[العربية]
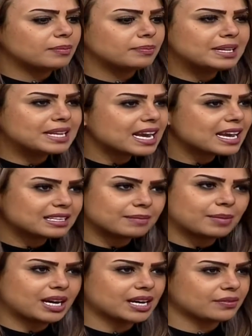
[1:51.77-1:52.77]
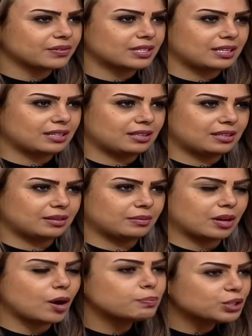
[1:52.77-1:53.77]
بدايه ما عرفت
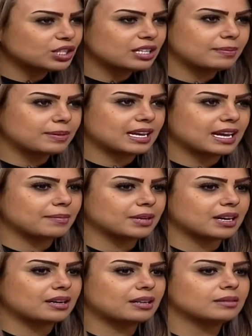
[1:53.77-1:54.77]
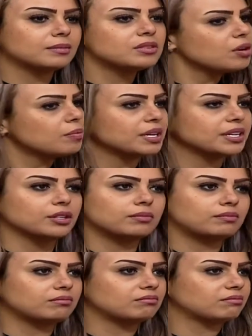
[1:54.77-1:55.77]
الاوبشن اللي بالكاميرا يوم عن
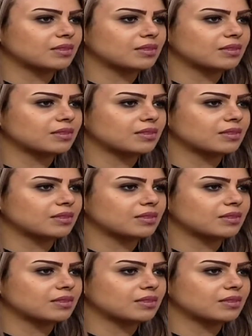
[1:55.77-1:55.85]
يوم